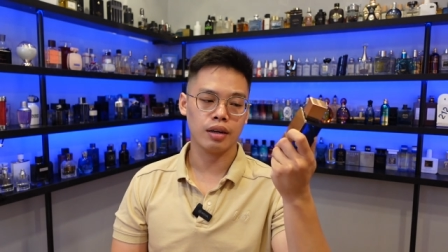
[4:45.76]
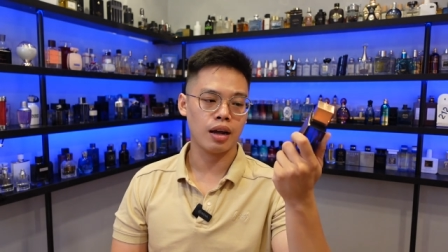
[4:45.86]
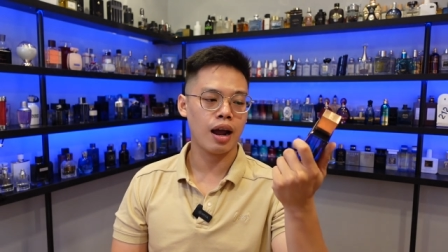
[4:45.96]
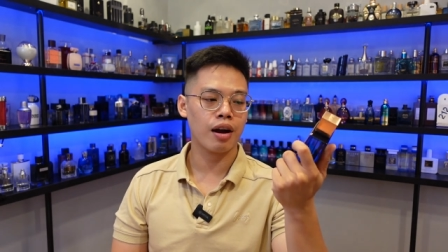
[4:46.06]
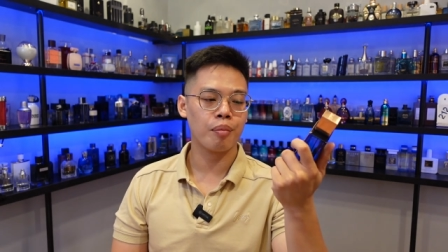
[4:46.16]

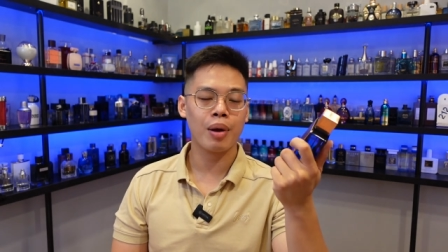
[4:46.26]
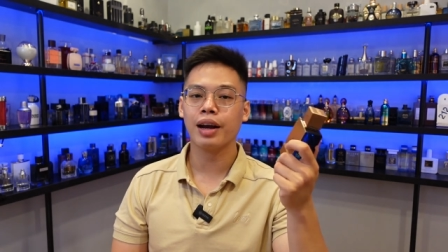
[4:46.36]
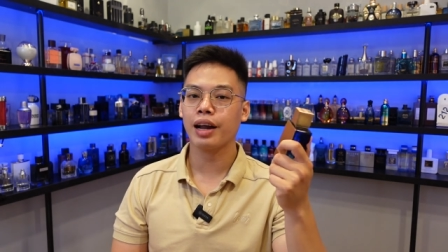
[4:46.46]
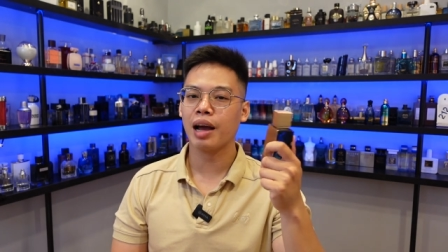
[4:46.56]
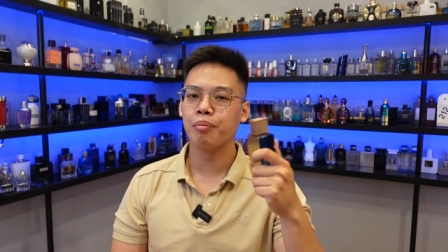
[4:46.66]

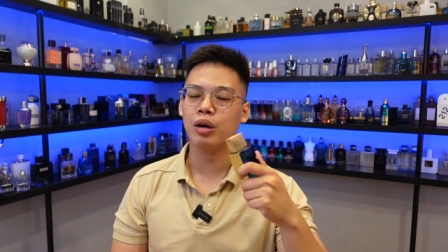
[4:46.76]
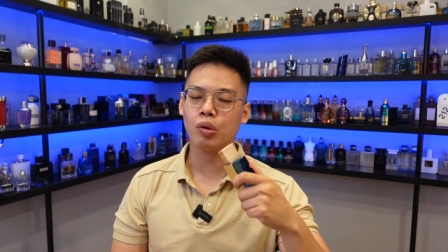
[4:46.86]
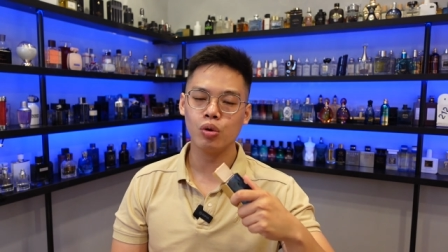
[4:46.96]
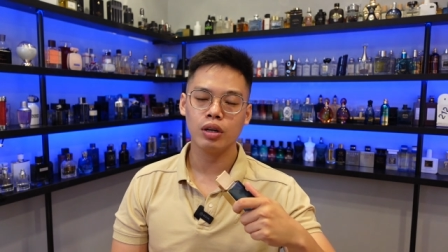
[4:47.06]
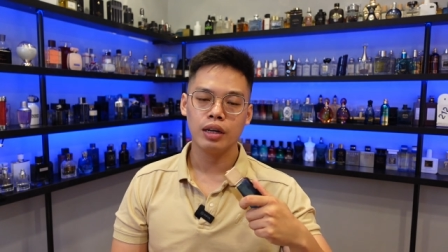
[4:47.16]
Haraman
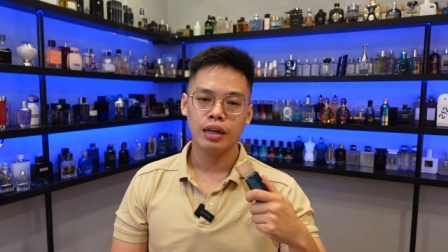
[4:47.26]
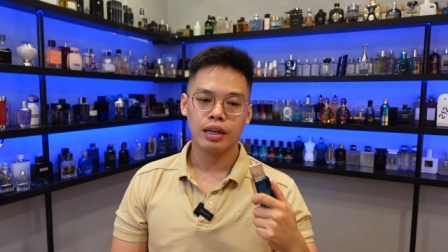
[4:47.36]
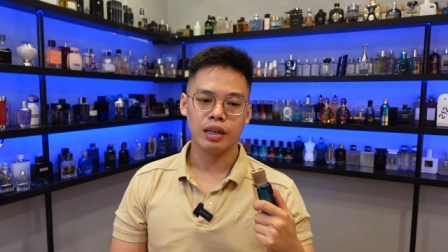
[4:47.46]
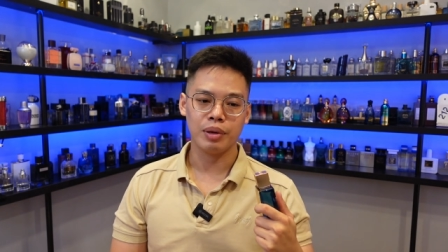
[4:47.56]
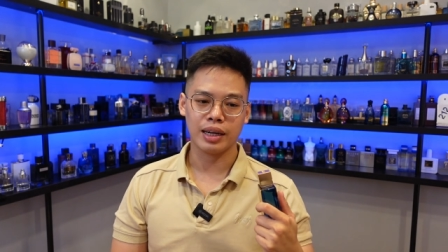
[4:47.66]
Amberwood
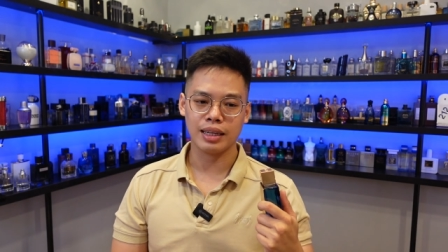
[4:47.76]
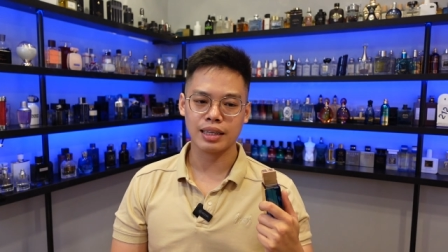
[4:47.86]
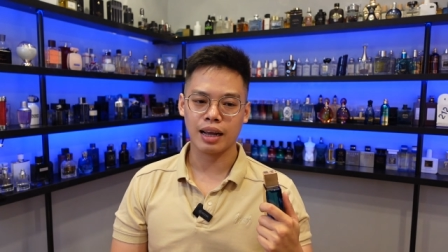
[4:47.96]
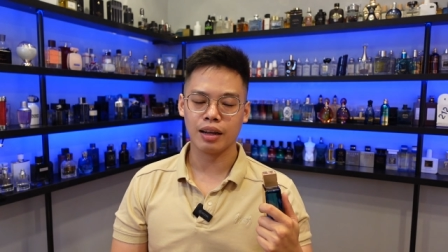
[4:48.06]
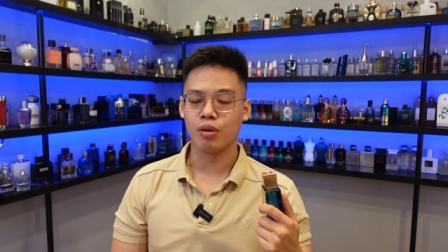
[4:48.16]
thì mình đánh
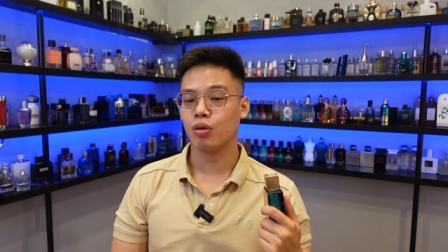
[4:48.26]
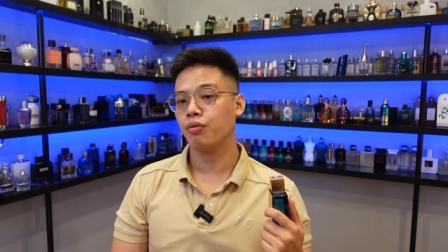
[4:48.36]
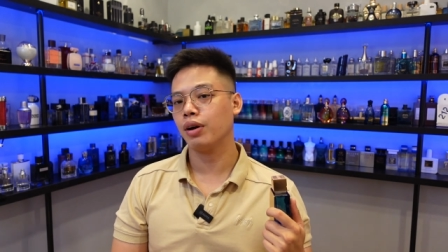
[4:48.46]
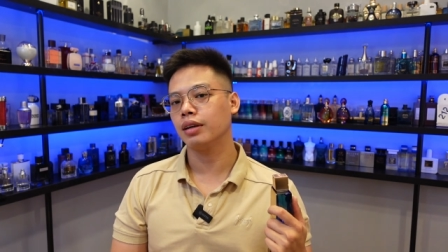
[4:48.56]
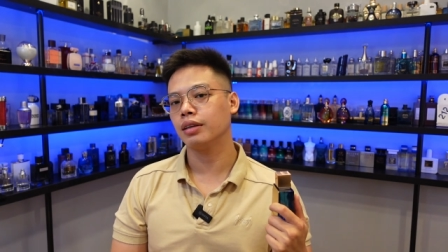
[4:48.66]
giá là nó có
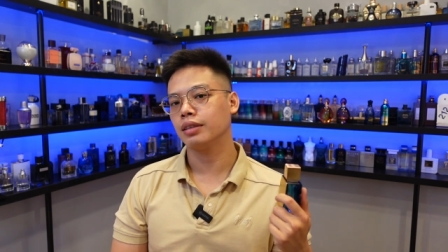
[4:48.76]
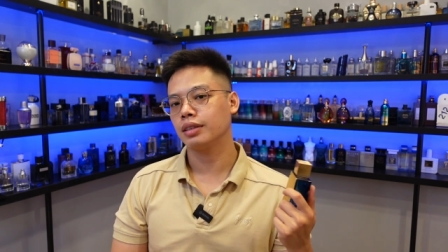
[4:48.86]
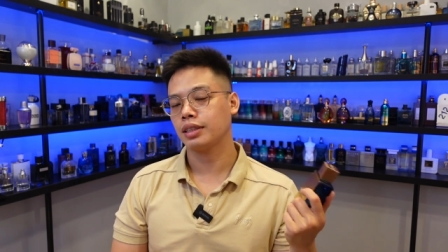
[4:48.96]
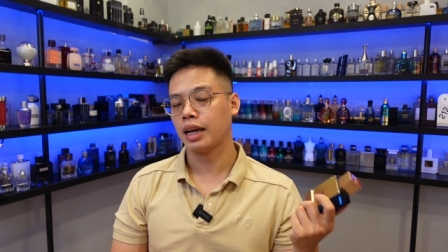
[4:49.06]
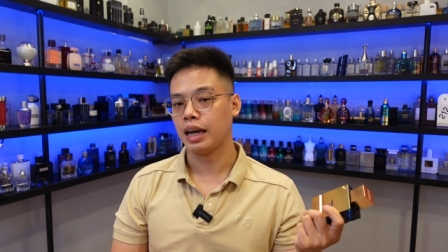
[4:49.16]
phần
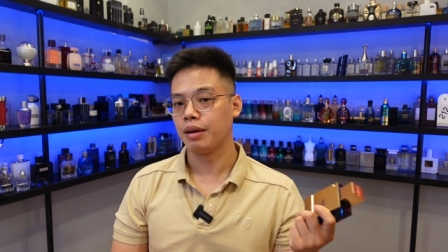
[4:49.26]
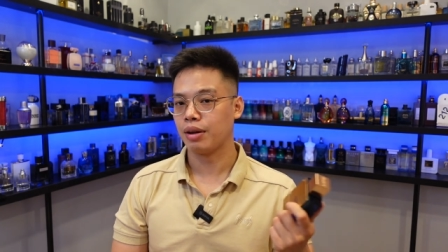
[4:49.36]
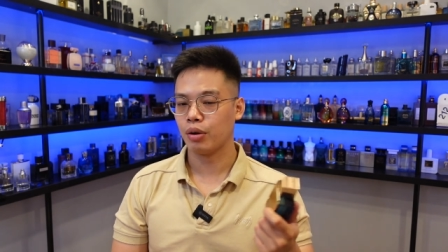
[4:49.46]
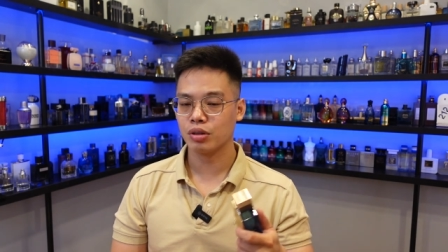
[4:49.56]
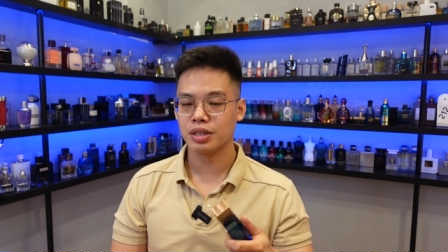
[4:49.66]
trẻ
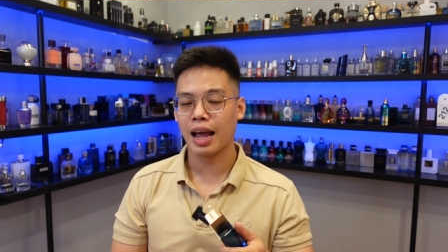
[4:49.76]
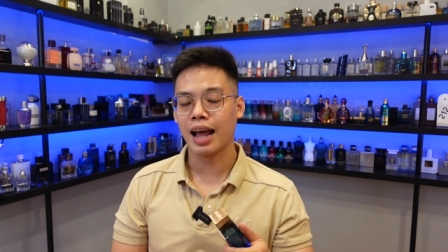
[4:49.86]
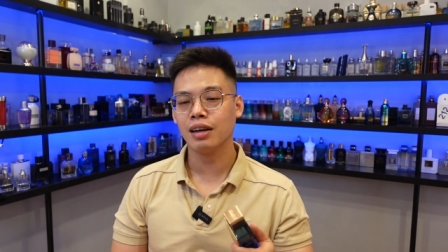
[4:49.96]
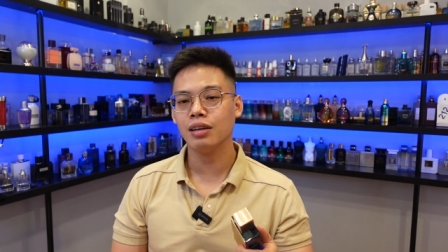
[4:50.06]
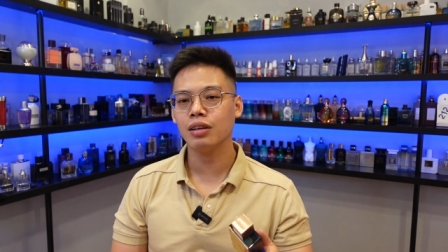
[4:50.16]
và nó
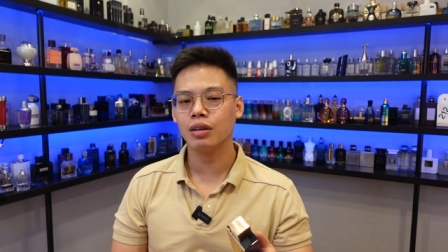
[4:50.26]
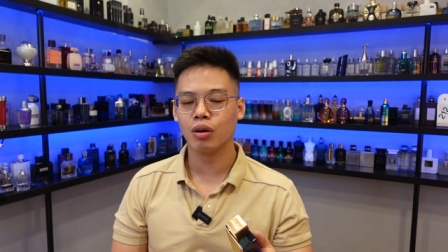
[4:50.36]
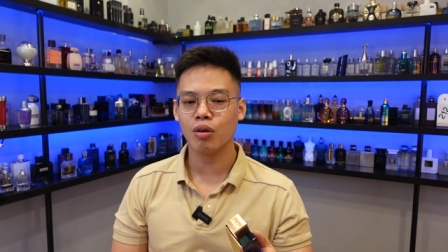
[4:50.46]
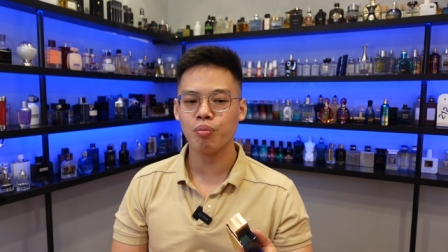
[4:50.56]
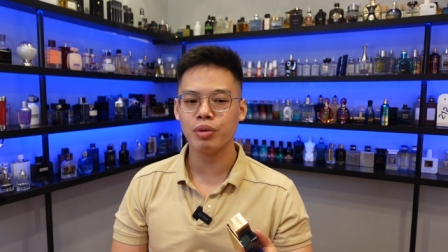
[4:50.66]
sáng hơn
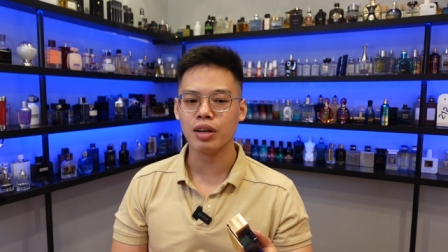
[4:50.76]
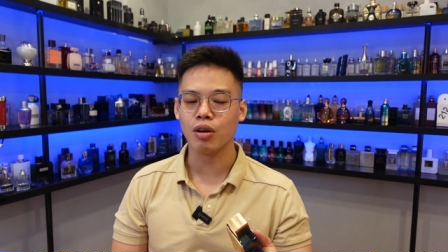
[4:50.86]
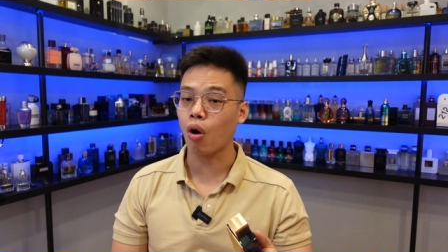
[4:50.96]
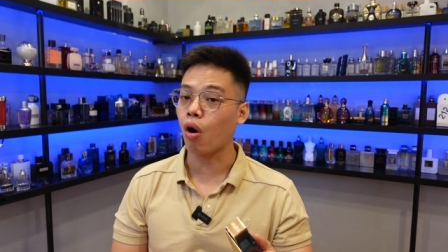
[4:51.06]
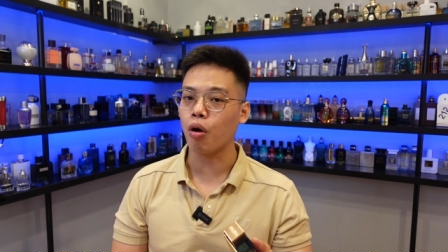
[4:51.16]
nó không bị
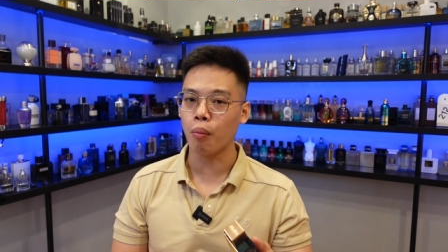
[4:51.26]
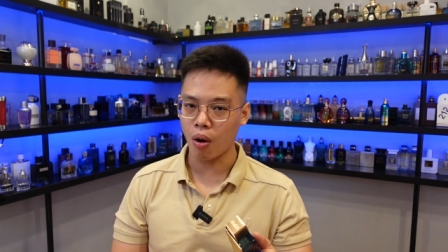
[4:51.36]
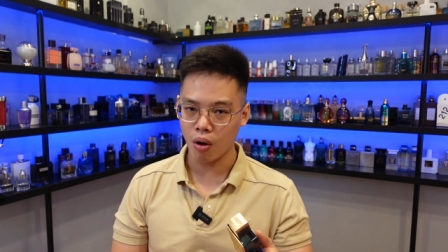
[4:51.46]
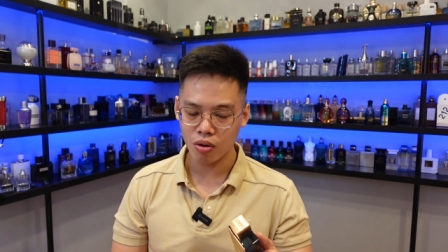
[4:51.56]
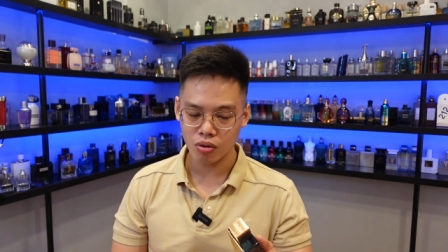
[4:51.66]
gò
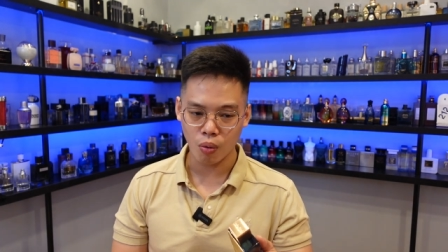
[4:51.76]
bó